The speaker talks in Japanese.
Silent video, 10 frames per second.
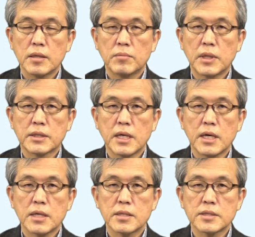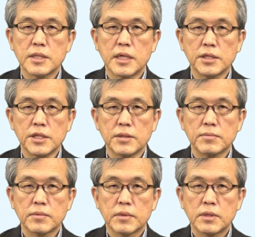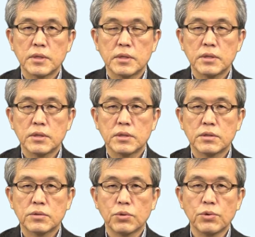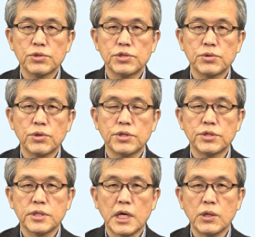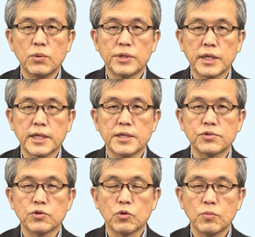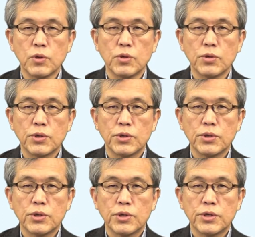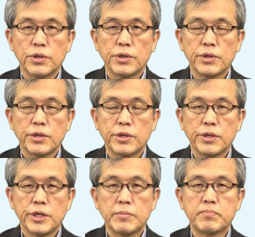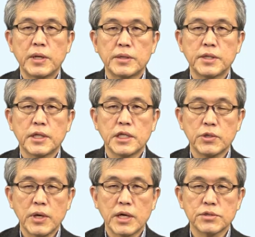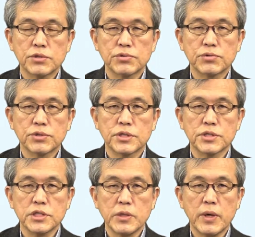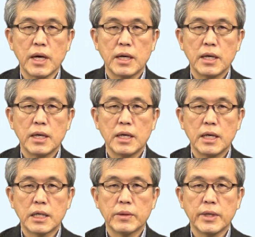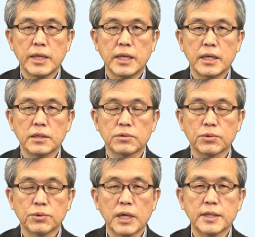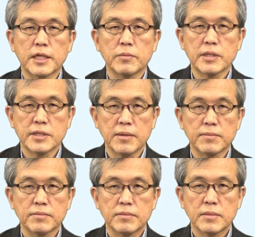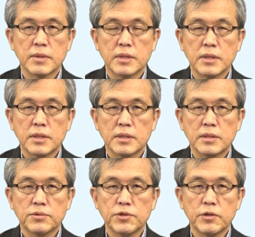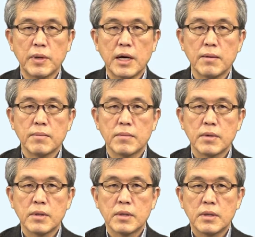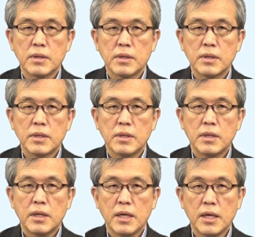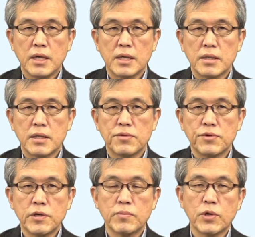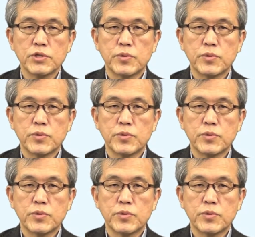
またさらに統治といったような現象も一般的には従属説には現れることができません。例えば A The three boys